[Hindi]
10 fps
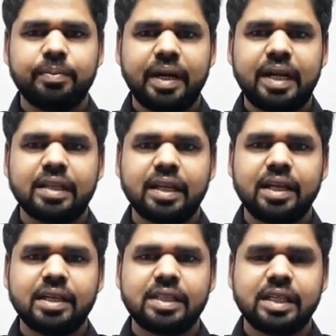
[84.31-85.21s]
बेटर
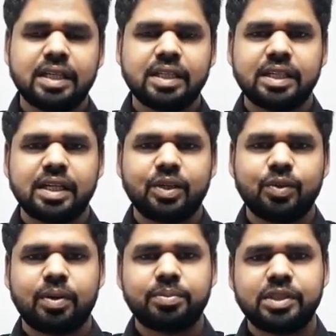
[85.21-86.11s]
तरीके से किया जाए
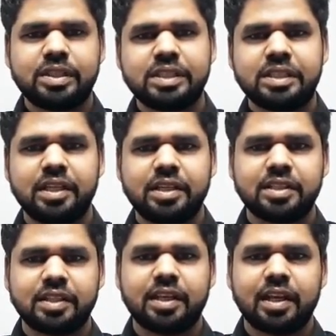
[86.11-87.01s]
तो आप सजेशन दे
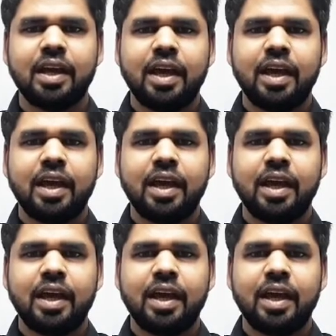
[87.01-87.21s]
सकते हैं